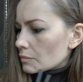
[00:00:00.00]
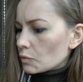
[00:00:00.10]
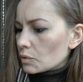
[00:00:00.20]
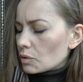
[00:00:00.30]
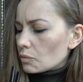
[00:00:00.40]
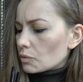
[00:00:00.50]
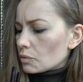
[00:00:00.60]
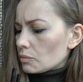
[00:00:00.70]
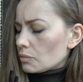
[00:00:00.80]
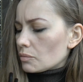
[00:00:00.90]
ну, вот этот
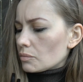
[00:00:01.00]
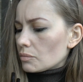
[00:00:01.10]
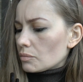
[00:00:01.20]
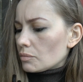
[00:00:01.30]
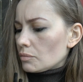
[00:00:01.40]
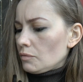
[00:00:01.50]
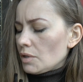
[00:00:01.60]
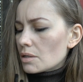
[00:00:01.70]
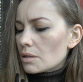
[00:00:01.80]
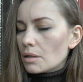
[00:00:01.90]
вот
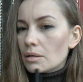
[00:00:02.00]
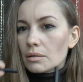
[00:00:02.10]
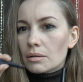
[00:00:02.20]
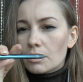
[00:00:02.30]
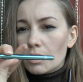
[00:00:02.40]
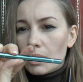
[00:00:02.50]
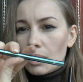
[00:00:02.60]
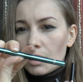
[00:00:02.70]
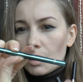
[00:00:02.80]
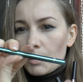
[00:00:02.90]
верх
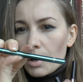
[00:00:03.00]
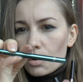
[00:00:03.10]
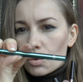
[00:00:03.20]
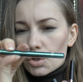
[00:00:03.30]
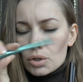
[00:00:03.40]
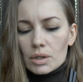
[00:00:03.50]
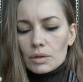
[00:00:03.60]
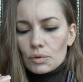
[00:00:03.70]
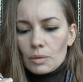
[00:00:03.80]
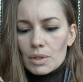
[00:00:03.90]
похож
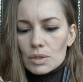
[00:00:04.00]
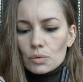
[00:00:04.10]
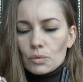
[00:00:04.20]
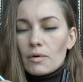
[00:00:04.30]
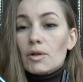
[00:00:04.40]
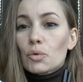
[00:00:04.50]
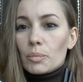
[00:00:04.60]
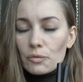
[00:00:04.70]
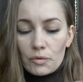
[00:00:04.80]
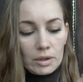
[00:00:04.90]
как-то вот на морскую волну
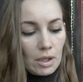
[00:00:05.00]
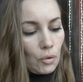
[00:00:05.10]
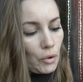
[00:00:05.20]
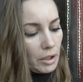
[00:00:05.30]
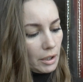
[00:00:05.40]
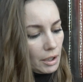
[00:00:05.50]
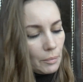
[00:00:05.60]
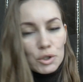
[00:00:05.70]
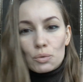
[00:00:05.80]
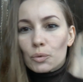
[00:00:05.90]
был в каталоге. Я
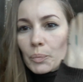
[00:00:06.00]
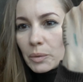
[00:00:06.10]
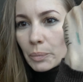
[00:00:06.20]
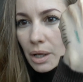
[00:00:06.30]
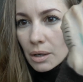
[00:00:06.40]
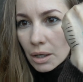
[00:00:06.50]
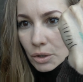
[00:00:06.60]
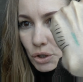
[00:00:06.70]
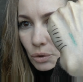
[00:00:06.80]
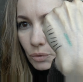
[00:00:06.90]
почему-то
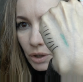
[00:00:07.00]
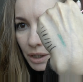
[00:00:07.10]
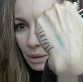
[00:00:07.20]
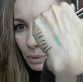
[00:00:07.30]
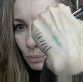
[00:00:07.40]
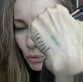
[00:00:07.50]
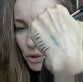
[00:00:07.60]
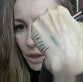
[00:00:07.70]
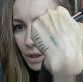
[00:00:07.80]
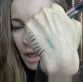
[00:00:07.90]
предполагала, что он таким и будет.